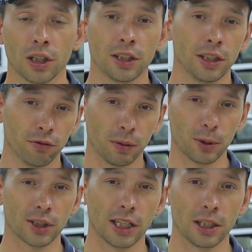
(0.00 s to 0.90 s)
найти в
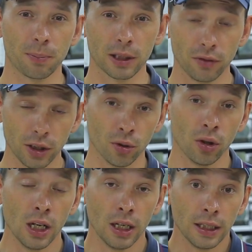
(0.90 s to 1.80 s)
описании под
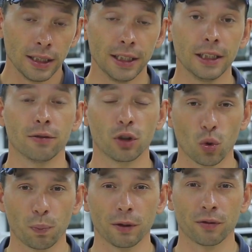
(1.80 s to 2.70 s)
видео и в
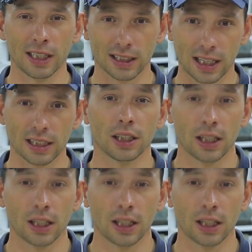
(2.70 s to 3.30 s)
группе ВКонтакте